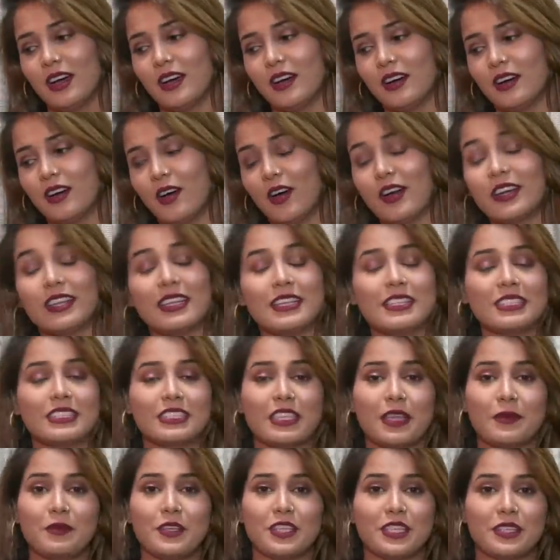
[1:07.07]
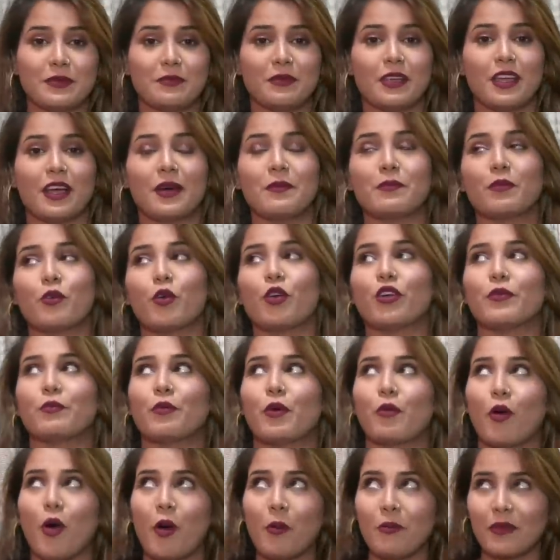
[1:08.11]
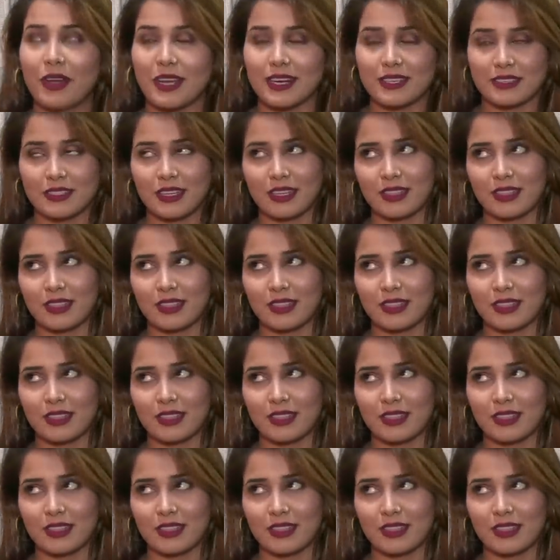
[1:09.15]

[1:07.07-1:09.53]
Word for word: ऑडियंस के बीच में हम कोई परफॉर्म कर